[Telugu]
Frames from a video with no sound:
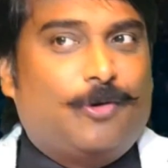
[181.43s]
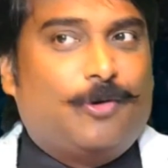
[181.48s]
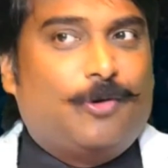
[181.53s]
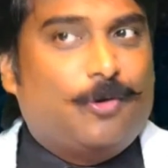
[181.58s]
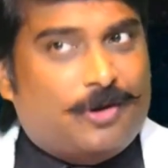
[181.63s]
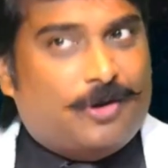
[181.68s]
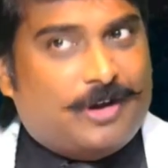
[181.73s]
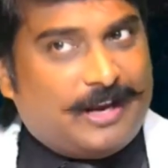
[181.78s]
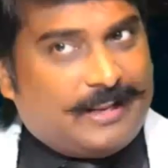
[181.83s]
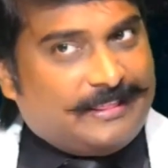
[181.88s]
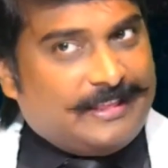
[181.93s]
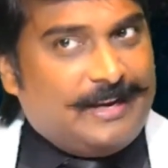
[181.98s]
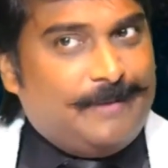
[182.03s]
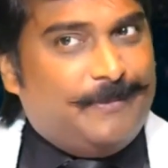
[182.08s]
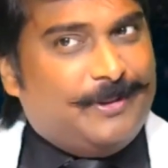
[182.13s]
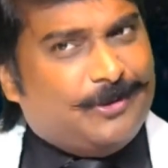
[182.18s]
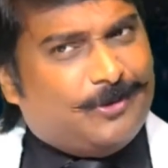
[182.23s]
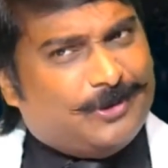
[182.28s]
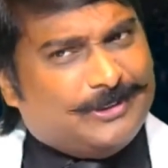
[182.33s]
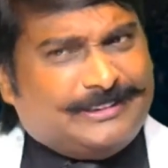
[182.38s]
దేవుడు ఉగ్రత నీ
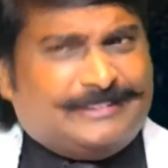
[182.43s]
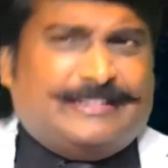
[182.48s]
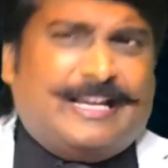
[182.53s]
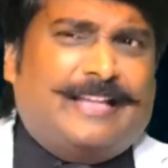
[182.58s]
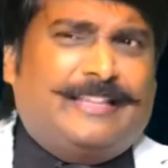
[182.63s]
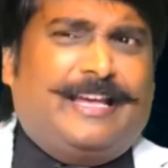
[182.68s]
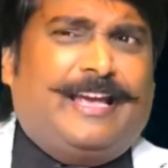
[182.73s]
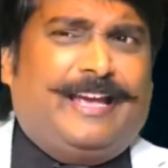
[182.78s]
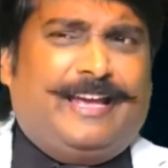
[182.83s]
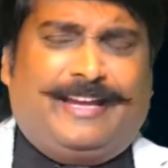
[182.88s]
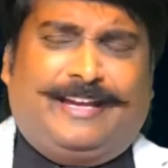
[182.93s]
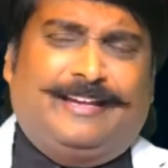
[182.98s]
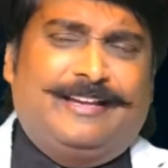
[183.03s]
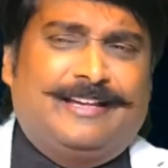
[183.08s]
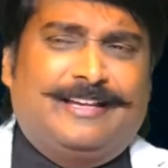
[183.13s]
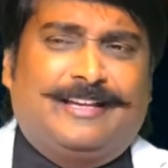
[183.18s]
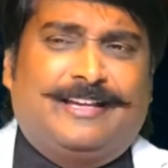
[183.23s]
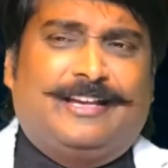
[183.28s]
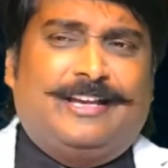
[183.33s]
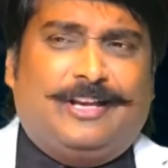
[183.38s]
మీదకి వస్తుంది
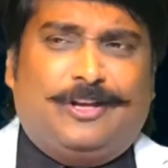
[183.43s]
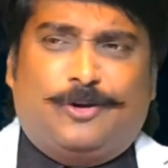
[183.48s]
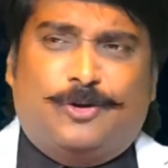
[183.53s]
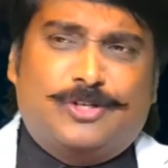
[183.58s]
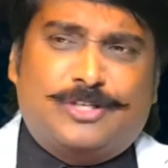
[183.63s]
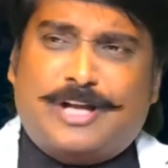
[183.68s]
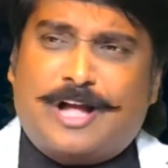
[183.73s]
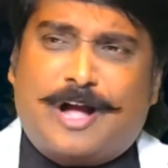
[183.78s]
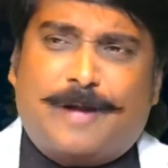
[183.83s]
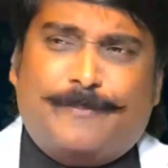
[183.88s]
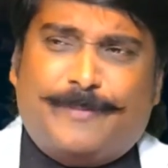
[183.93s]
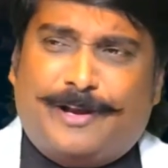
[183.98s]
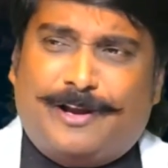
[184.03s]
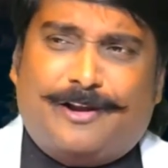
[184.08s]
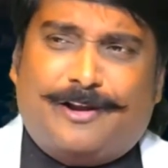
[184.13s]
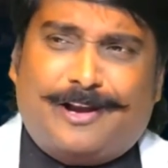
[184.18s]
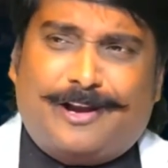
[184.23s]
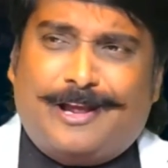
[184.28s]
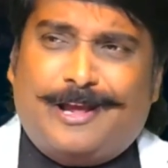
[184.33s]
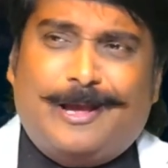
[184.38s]
ఈరోజు
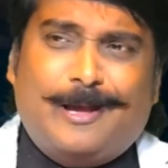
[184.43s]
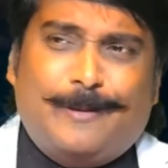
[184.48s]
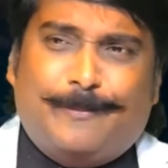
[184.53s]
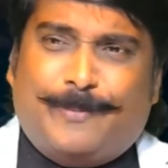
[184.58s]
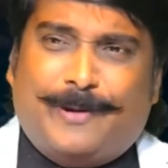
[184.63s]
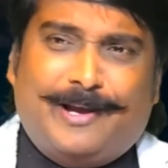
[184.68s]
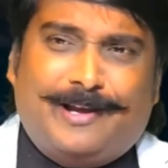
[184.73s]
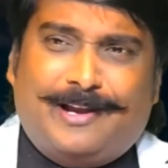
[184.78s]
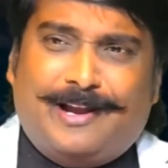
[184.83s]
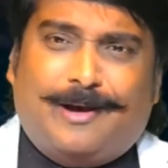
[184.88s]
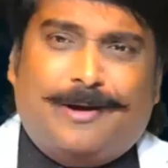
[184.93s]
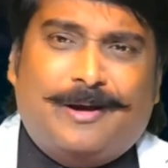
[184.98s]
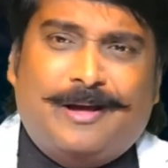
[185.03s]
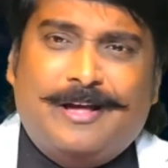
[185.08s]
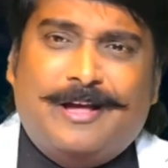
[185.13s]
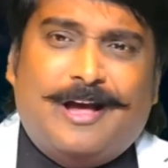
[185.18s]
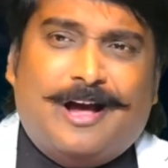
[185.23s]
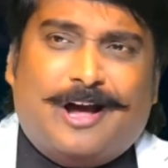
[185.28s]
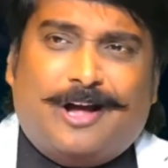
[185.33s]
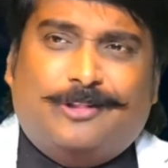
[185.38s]
కాకపోయినా రేపైనా
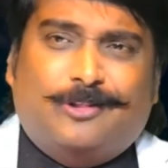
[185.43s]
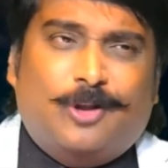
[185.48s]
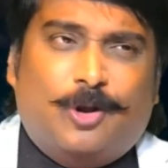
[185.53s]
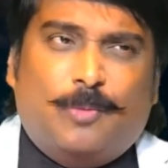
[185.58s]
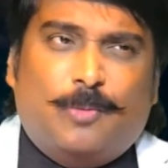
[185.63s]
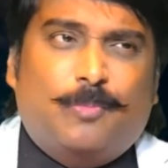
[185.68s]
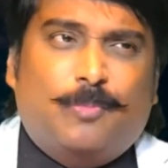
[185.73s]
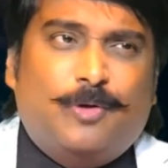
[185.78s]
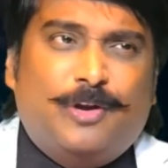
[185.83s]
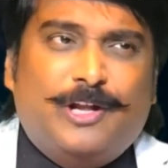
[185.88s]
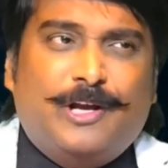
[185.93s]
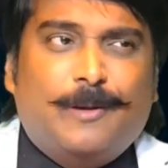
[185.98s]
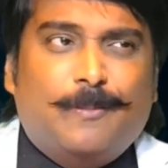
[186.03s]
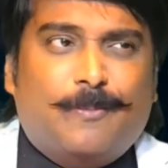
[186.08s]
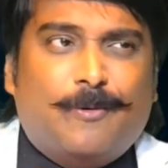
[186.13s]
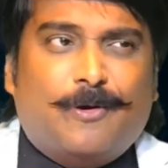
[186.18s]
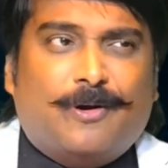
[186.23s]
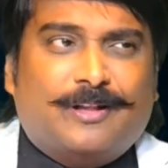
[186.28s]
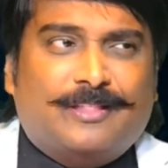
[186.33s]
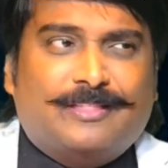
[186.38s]
అందులో
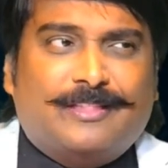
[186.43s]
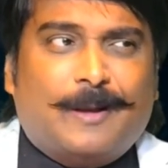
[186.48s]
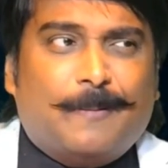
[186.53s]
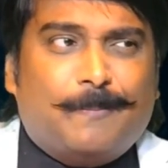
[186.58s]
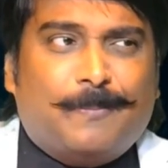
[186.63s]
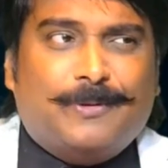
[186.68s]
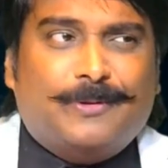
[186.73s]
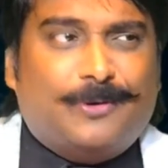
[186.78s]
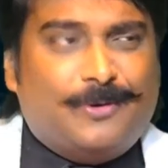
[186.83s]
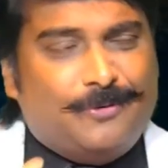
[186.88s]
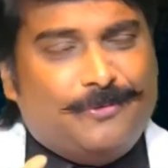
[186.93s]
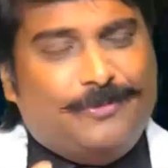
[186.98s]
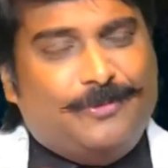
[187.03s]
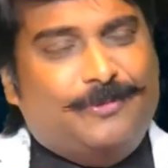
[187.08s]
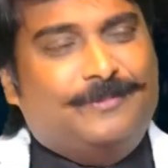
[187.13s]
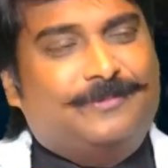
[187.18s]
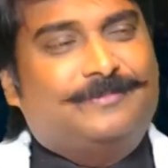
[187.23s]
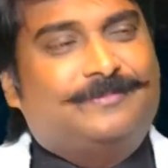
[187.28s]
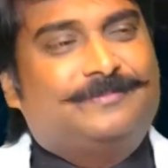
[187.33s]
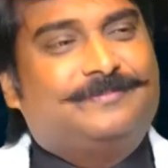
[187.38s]
మునిగిపోక తప్పదు నువ్వు